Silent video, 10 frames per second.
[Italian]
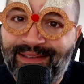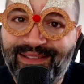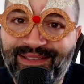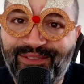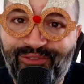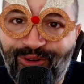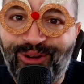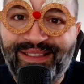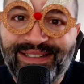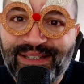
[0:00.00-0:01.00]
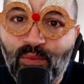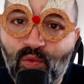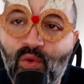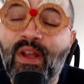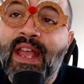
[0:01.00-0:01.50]
eh, forti di
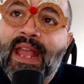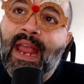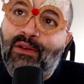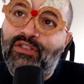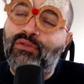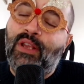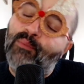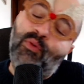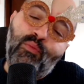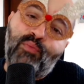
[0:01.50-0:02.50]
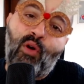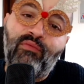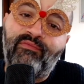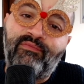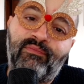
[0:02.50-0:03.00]
Wu e allo stesso tempo un po'
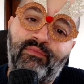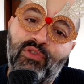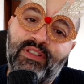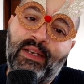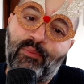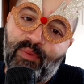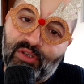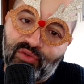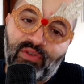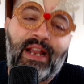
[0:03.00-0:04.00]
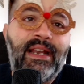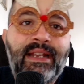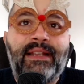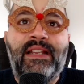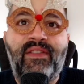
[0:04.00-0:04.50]
un, uno stile impersonale
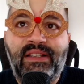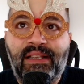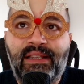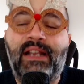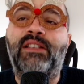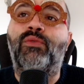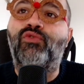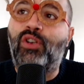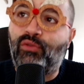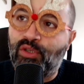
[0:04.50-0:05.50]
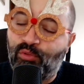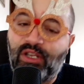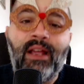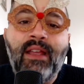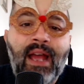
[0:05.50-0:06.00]
che deve adattarsi a un certo tipo
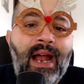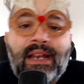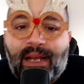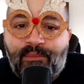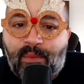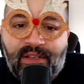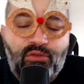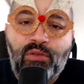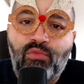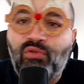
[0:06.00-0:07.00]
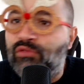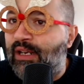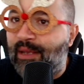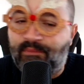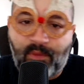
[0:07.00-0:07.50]
di, al cambiamento del mondo,
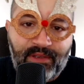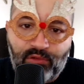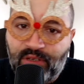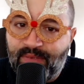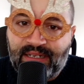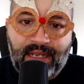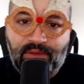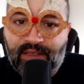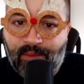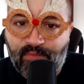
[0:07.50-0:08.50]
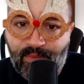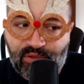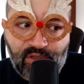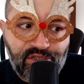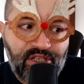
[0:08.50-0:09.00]
al cambiamento del mercato, al
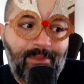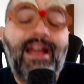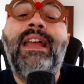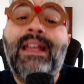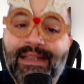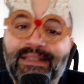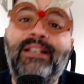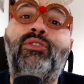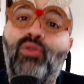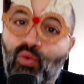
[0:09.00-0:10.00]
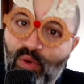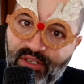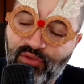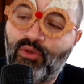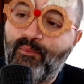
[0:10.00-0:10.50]
cambiamento del cinema. Detto
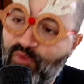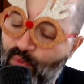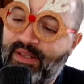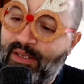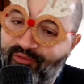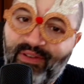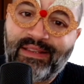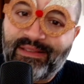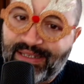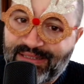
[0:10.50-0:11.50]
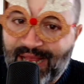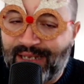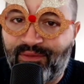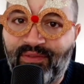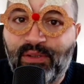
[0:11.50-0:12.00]
questo, quindi fatta
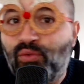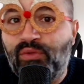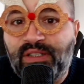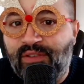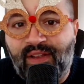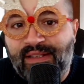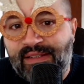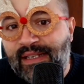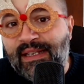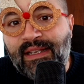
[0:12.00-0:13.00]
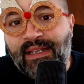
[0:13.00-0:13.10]
salve tutti i difetti